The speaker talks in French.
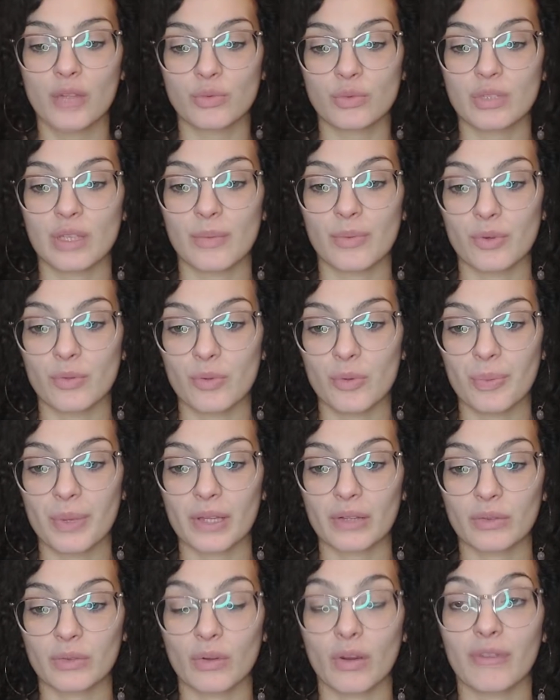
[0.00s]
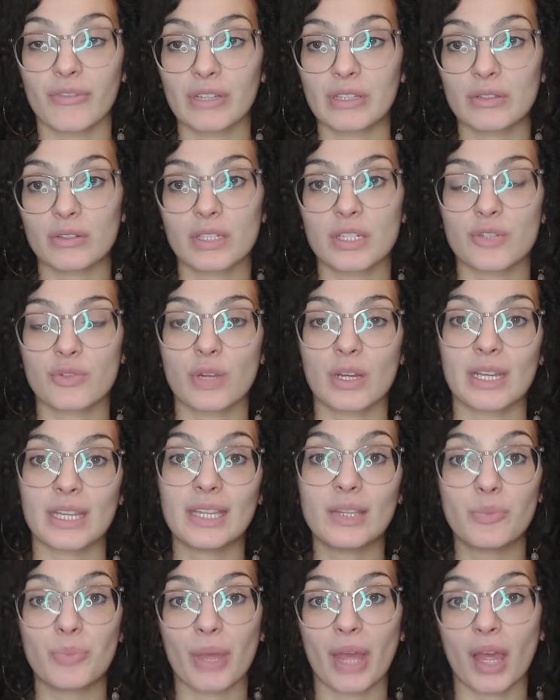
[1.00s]
simplement parce qu'en en fait dans les jeux elle
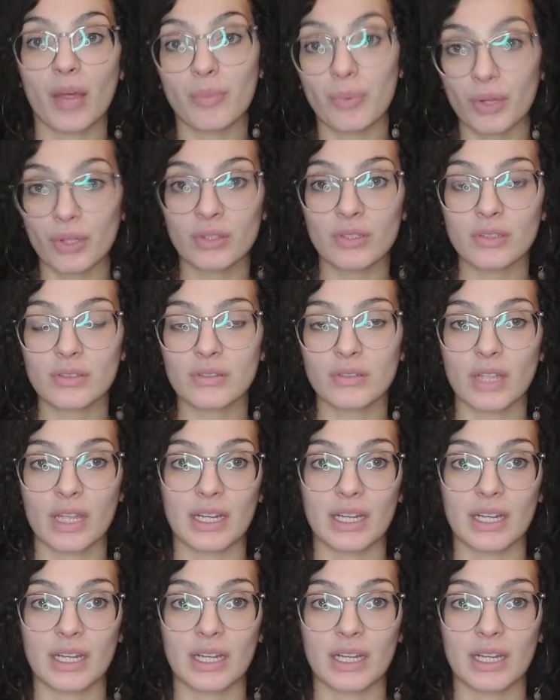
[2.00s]
est hyper importante.